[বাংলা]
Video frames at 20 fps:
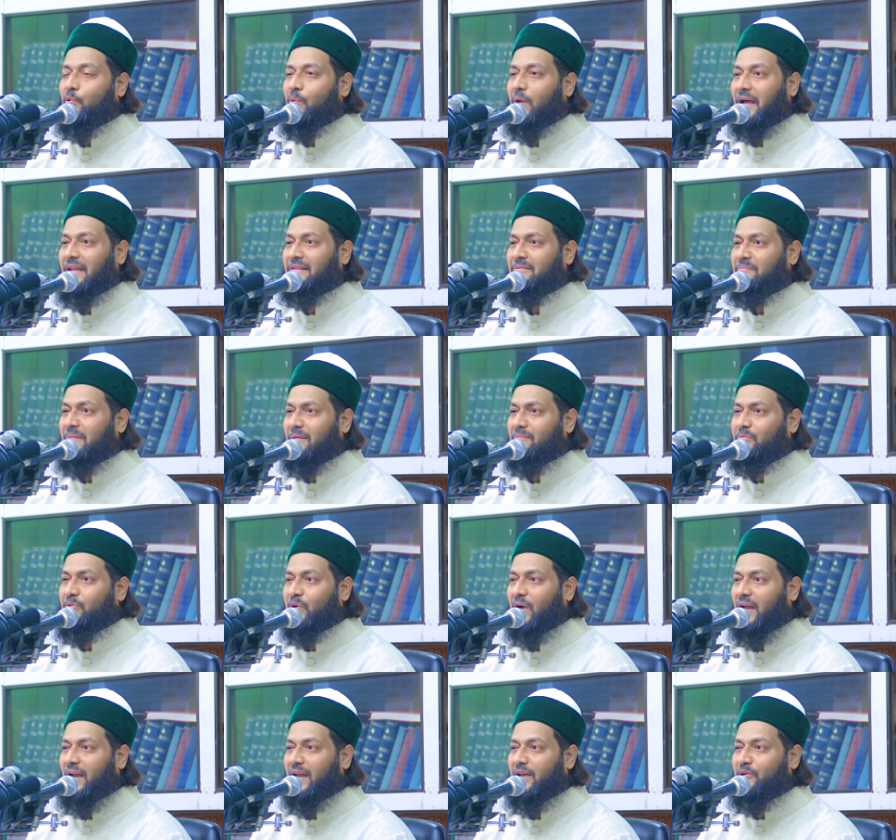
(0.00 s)
ওয়াকম্যাম
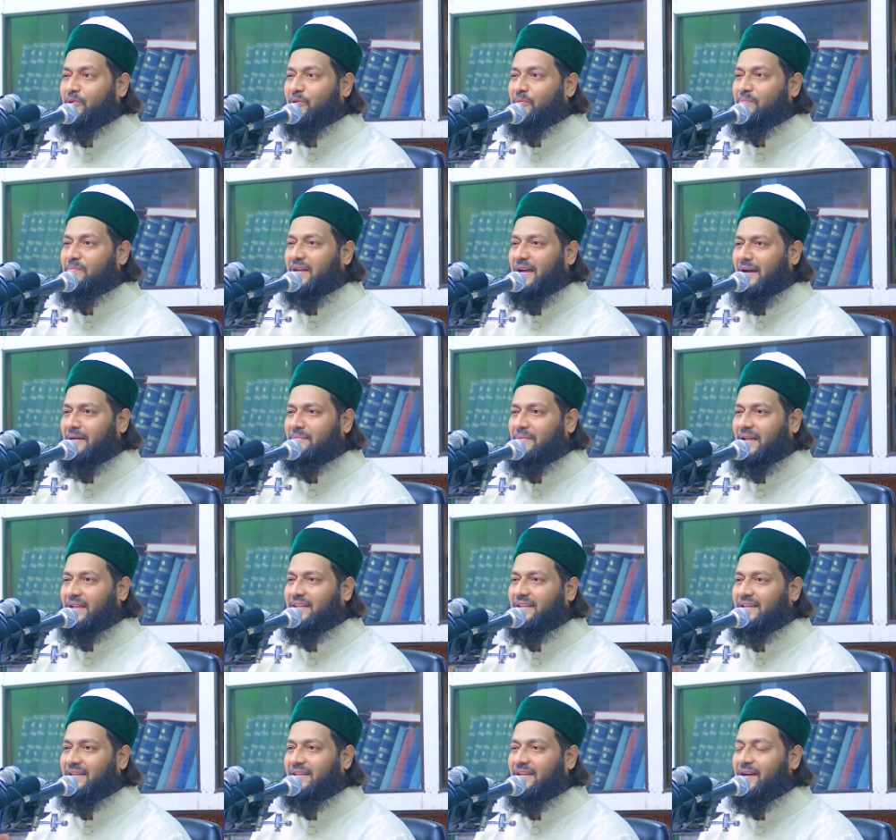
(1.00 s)
তো আলাইকুম
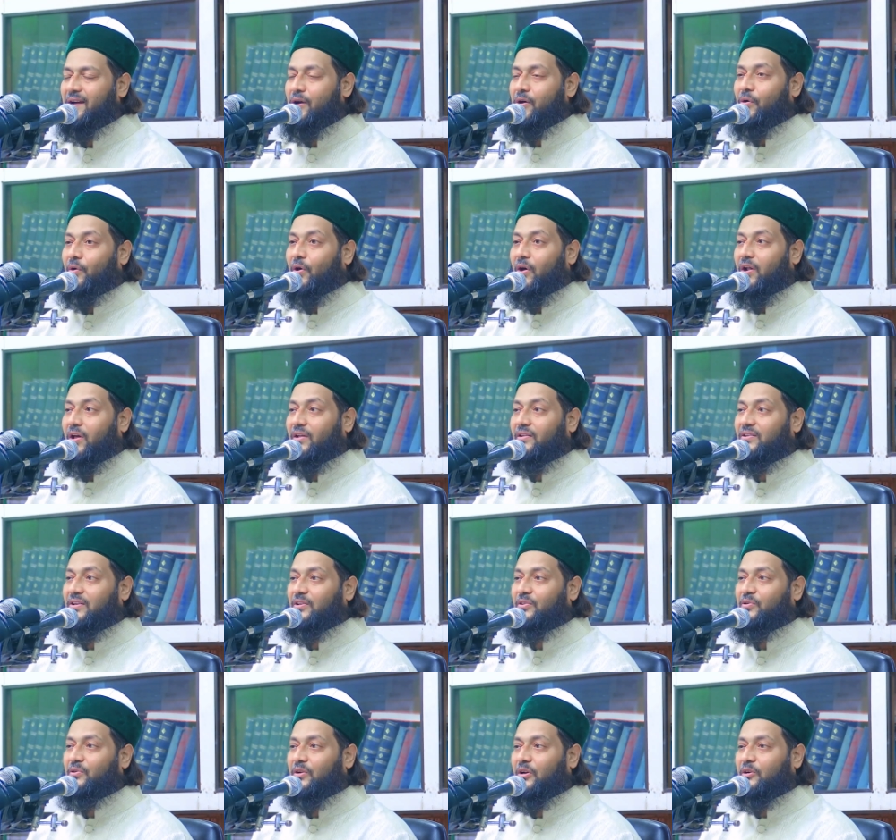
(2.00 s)
নেয়ামাতি
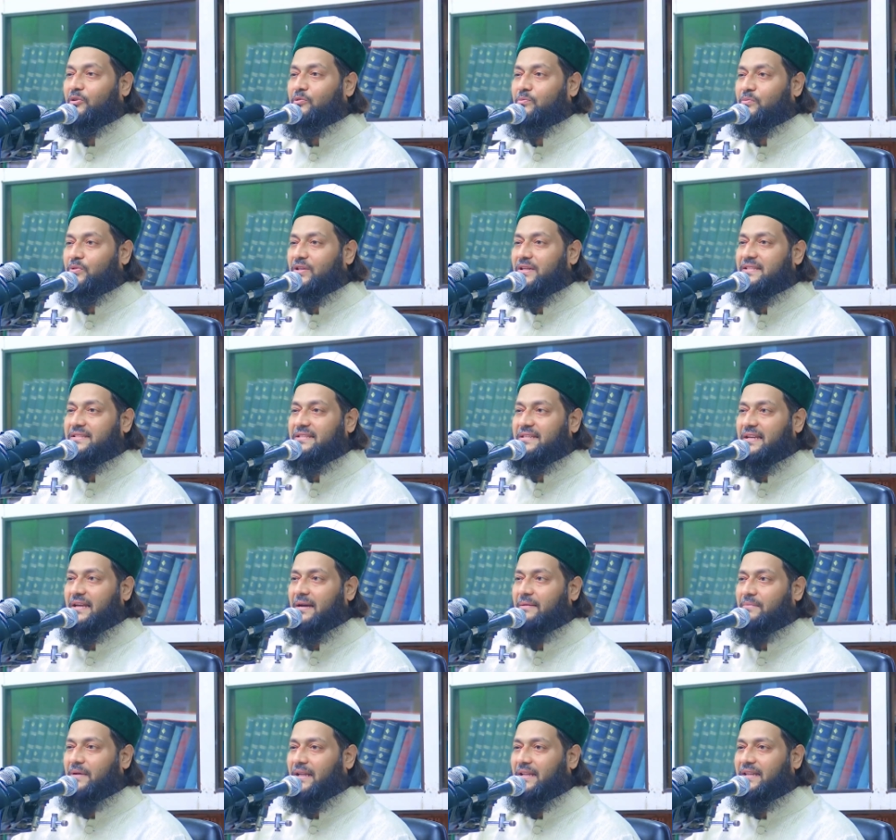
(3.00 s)
অরাদি তুলাকুমুল
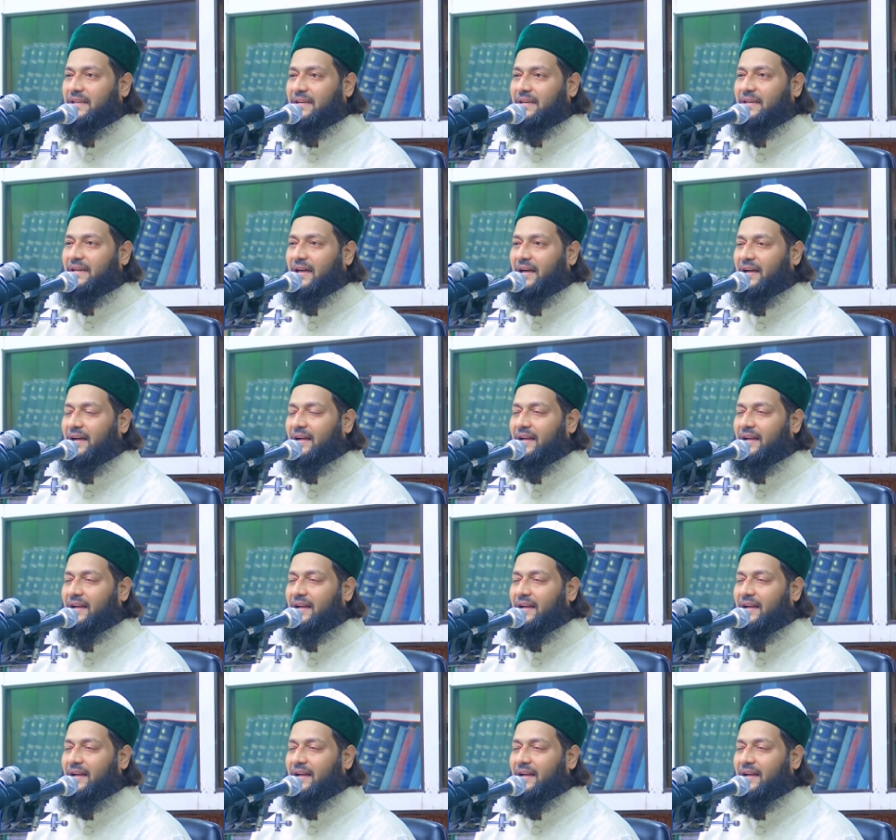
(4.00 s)
ইসলামা দিন